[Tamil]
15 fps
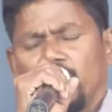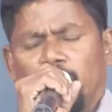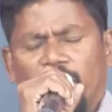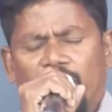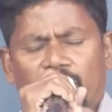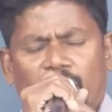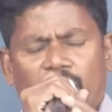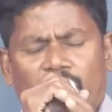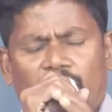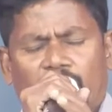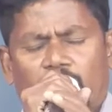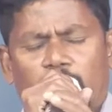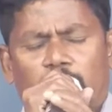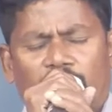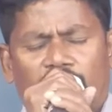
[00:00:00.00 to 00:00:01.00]
அப்பா இந்த
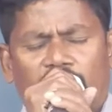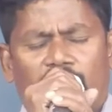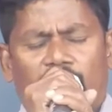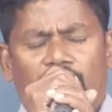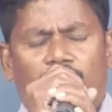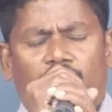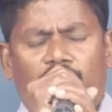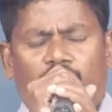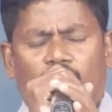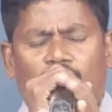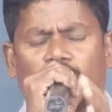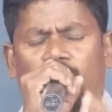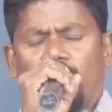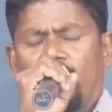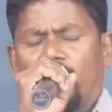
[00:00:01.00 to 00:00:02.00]
ஆராதனை பகுதியை
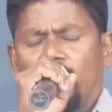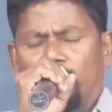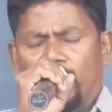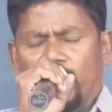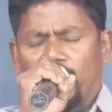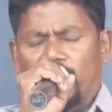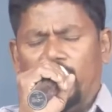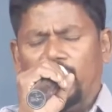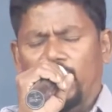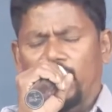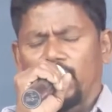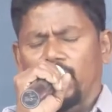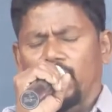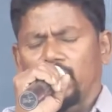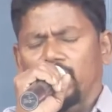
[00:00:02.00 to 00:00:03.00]
எல்லாவற்றும் உடைய களத்திலே
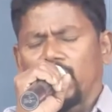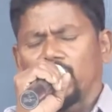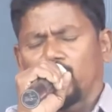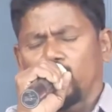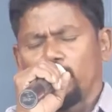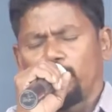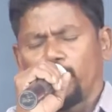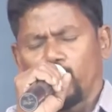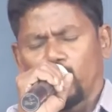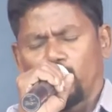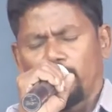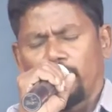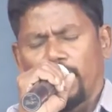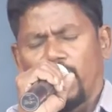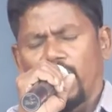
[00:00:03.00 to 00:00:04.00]
நாங்கள் தாத்து
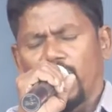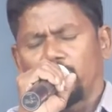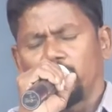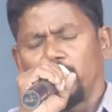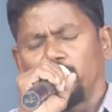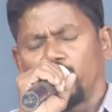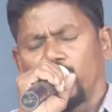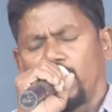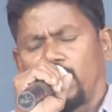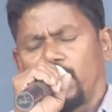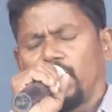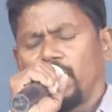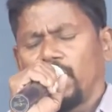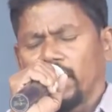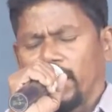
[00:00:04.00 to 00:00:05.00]
போடுவோம் அப்பா ஆரம்பம் முதல்
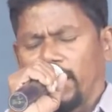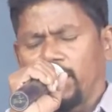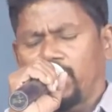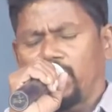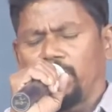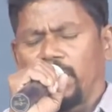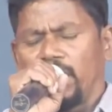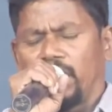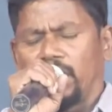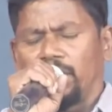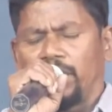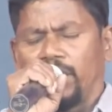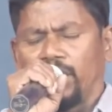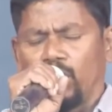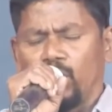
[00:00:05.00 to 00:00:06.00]
கடைசி வரை
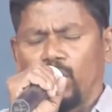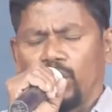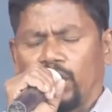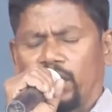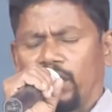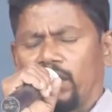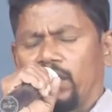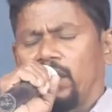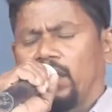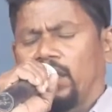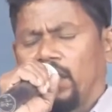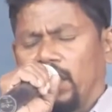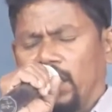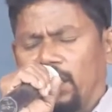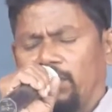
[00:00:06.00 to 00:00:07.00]
ஆண்டவரை எங்களோடு இருந்து
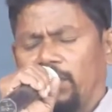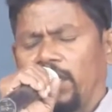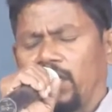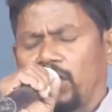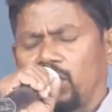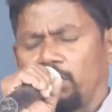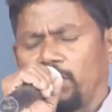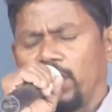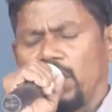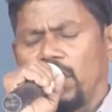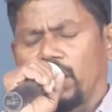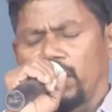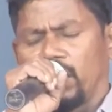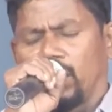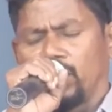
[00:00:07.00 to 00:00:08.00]
எங்களை
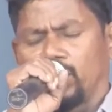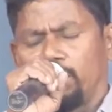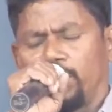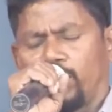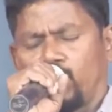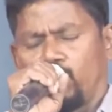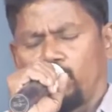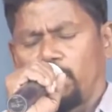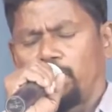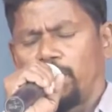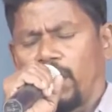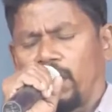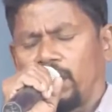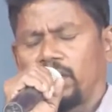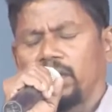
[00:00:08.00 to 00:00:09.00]
வழிநடத்தும்படியாக நாங்கள் ஜபிக்கிறோம்
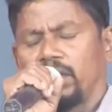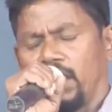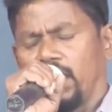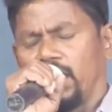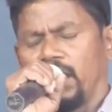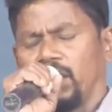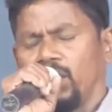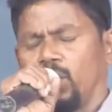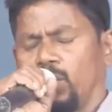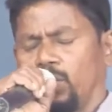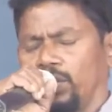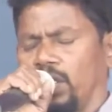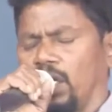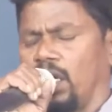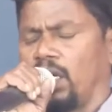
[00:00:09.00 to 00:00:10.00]
அப்பா அதில் எல்லோ
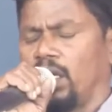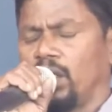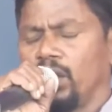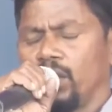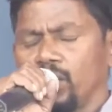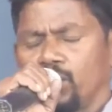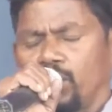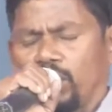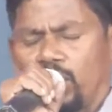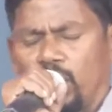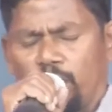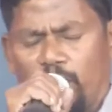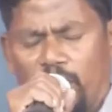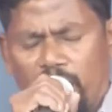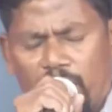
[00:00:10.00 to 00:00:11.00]
ஐயா
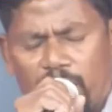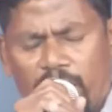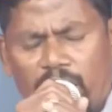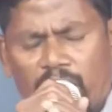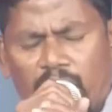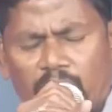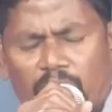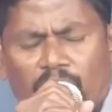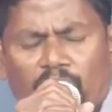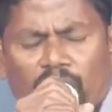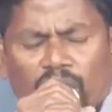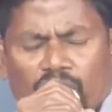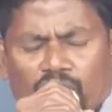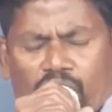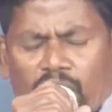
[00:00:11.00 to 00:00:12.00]
சோத்திரம் ஆண்டவரே
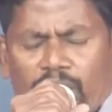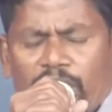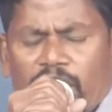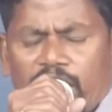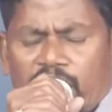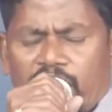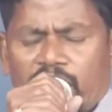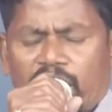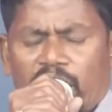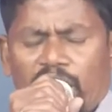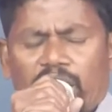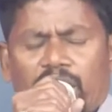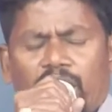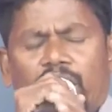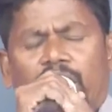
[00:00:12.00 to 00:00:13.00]
இஸ்ரேவேல் ஜனத்தை